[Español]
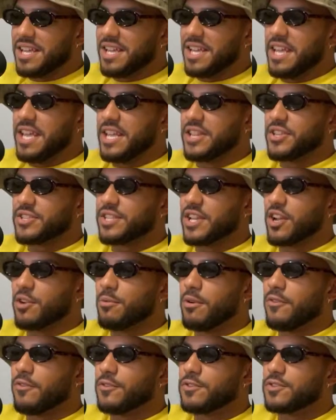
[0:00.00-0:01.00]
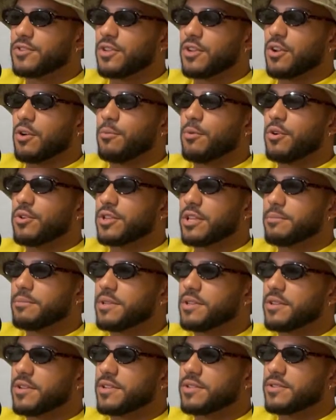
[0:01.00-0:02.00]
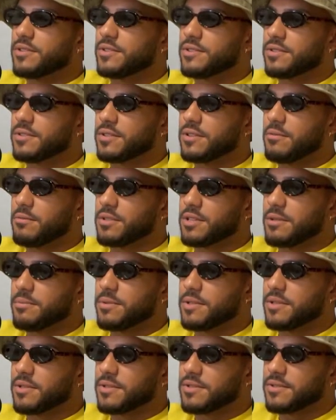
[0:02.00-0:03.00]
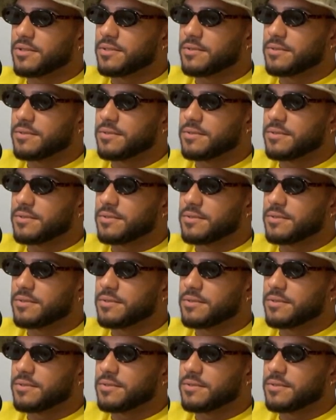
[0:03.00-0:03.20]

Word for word: ¿Y entonces cómo, cómo terminó eso? ¿Cómo terminó eso?